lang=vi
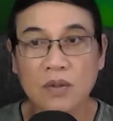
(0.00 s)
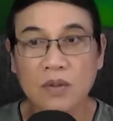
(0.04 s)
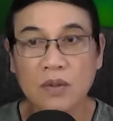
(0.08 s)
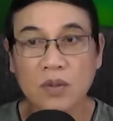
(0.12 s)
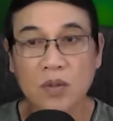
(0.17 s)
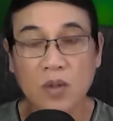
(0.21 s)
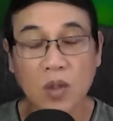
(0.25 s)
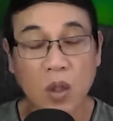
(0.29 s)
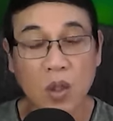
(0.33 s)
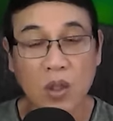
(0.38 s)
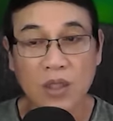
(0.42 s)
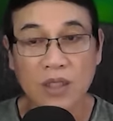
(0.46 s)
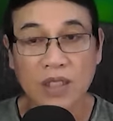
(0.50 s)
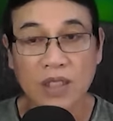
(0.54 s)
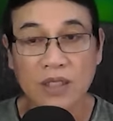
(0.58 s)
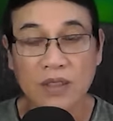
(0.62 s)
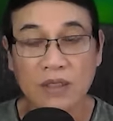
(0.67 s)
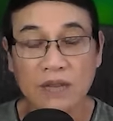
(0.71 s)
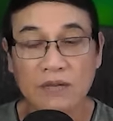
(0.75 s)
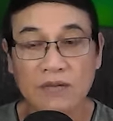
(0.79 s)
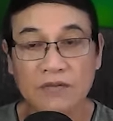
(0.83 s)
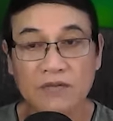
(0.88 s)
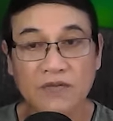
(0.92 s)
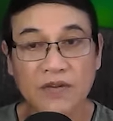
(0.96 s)
Thoạt
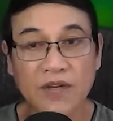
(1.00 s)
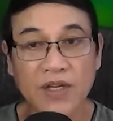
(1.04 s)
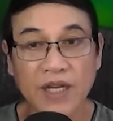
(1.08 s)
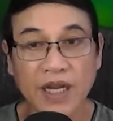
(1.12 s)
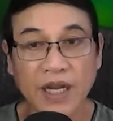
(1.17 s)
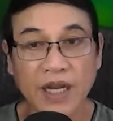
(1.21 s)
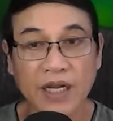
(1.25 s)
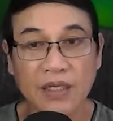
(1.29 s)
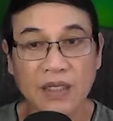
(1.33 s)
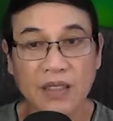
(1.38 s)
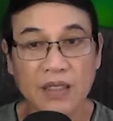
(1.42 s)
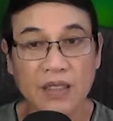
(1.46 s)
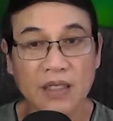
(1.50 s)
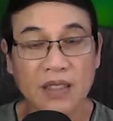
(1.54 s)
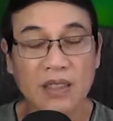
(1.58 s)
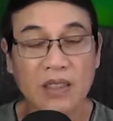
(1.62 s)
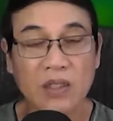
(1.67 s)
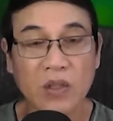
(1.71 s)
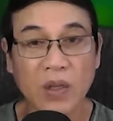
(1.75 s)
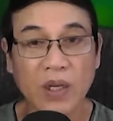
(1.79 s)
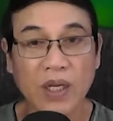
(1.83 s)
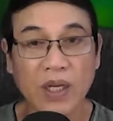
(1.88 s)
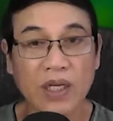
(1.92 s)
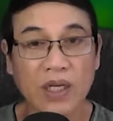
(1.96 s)
nhìn Vi An tưởng
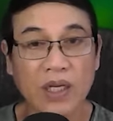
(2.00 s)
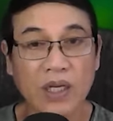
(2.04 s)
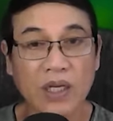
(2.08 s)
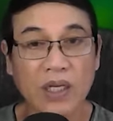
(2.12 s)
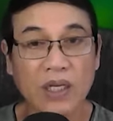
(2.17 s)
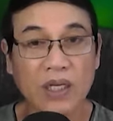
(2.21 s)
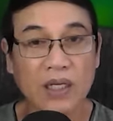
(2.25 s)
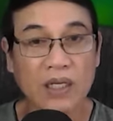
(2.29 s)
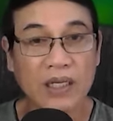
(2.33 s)
Tuệ Nghi